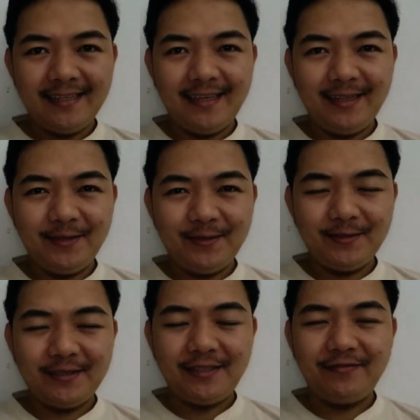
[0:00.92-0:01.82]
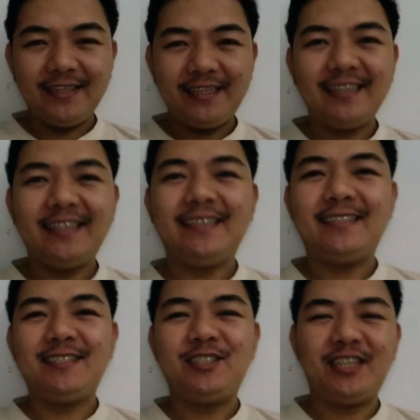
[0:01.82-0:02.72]
Hello, good evening
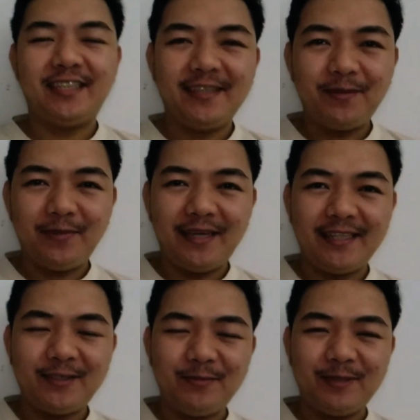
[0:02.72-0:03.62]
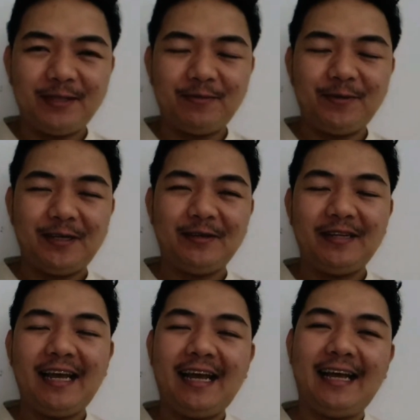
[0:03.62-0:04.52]
ladies and gentlemen. Kumusta po kayong
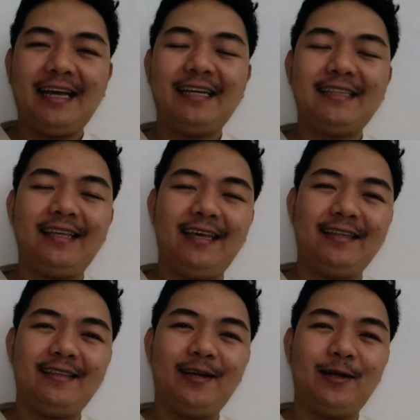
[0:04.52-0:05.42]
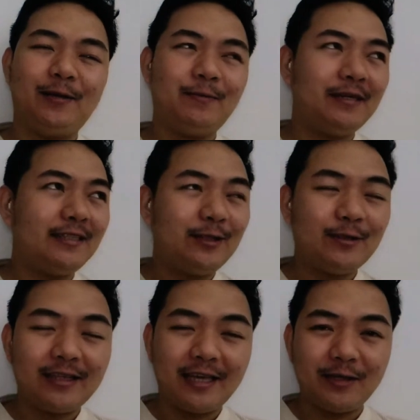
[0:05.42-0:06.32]
lahat? And um, andito
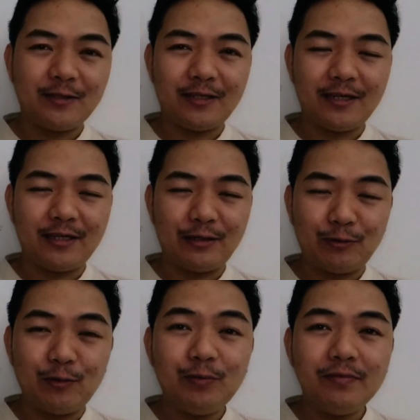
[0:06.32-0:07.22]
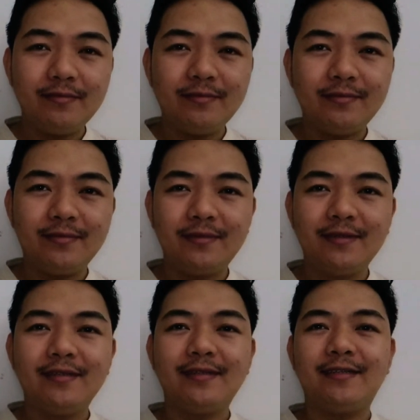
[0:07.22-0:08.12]
na tayo sa room.
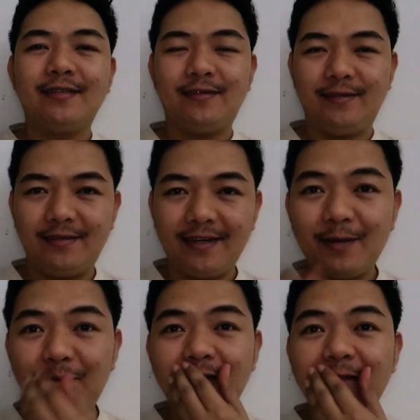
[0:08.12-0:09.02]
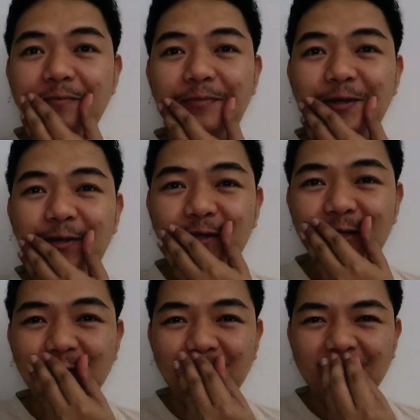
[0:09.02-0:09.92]
Oo, ang kapalan ng bigote
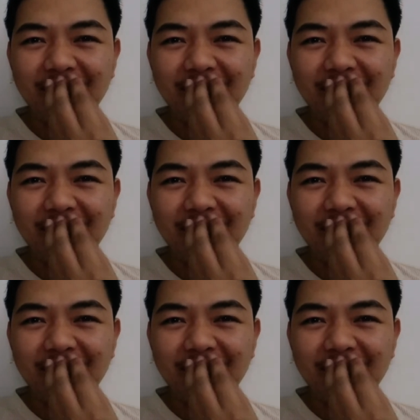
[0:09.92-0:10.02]
ko.